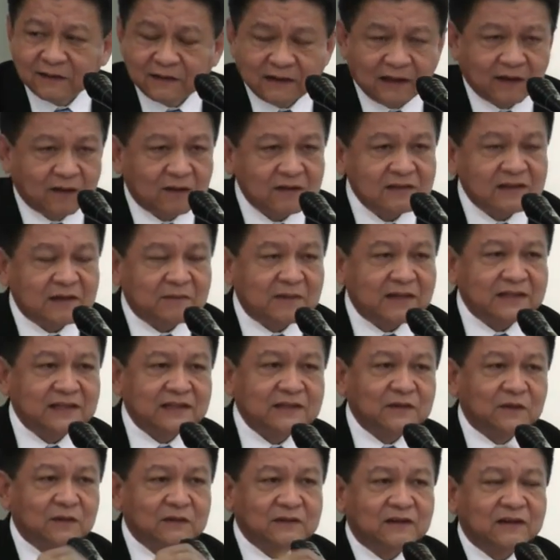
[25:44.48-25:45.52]
เราก็สามารถจะ
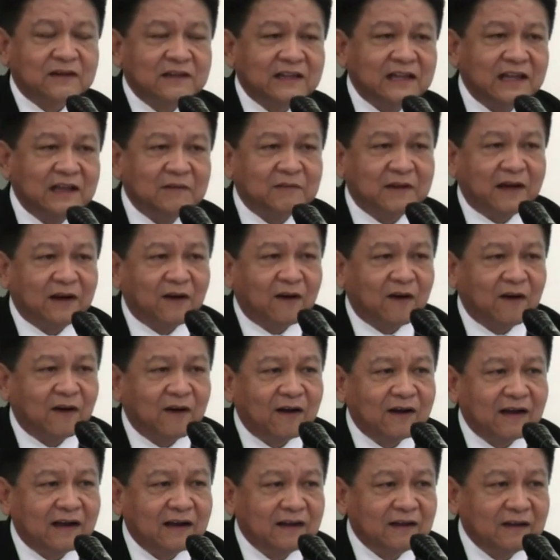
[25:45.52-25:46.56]
ส่งเจ้าหน้าที่ไปรอ
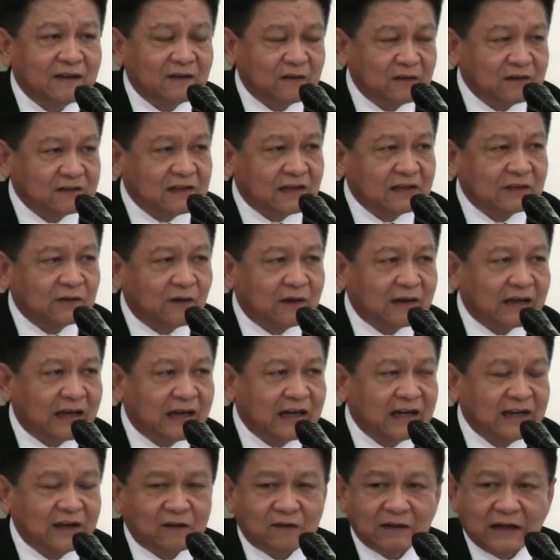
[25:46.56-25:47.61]
รถสายตรวจคั
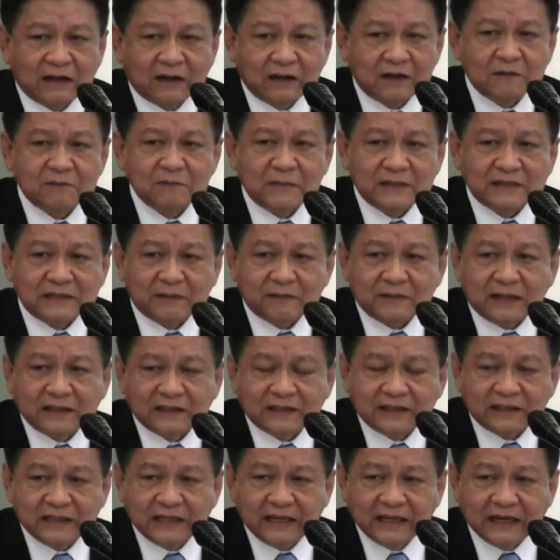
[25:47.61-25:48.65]
นเดียวกันก็ไม่สามารถ
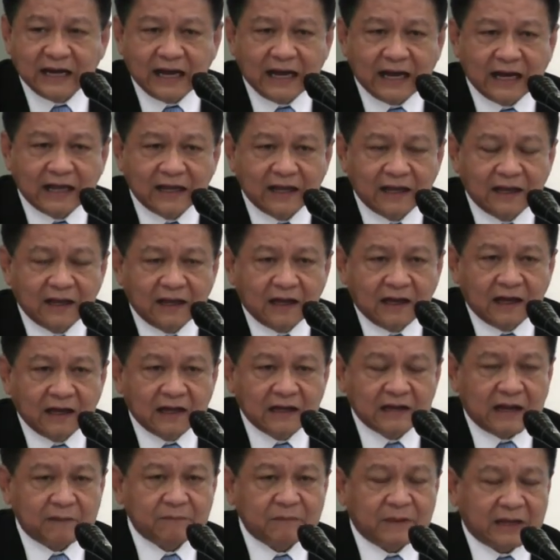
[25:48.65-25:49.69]
จะตีได้แล้ว
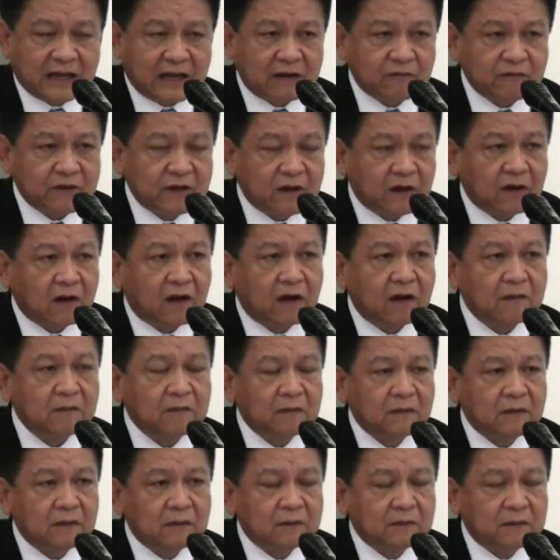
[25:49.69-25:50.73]
นี่การเป็นการวิเคราะห์
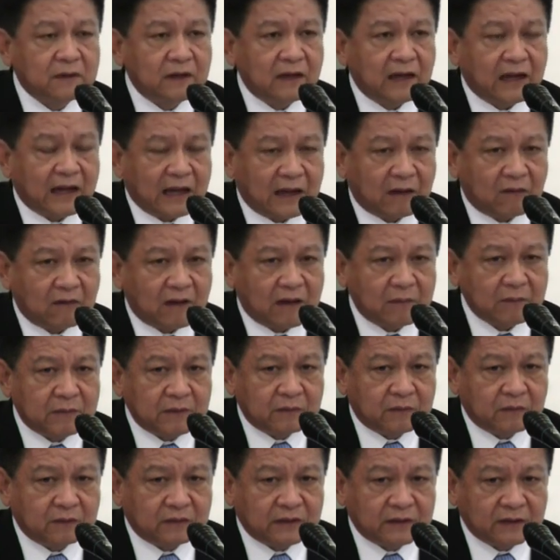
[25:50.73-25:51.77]
เพื่อหาความผิด
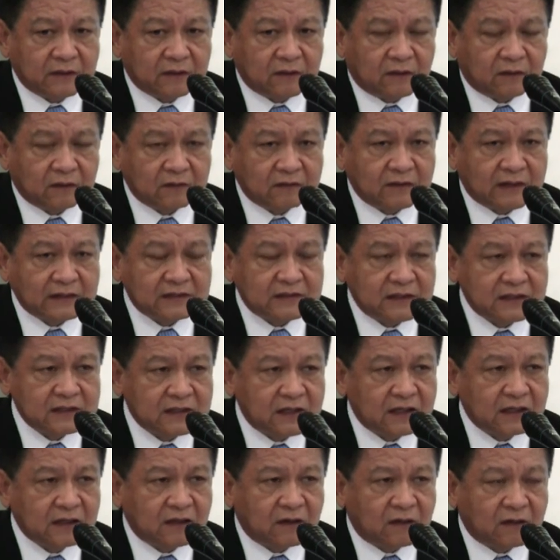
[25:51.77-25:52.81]
ปกติของ
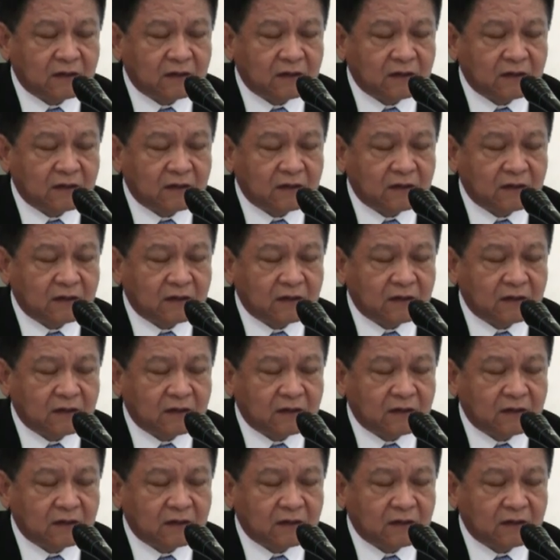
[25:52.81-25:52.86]
transaction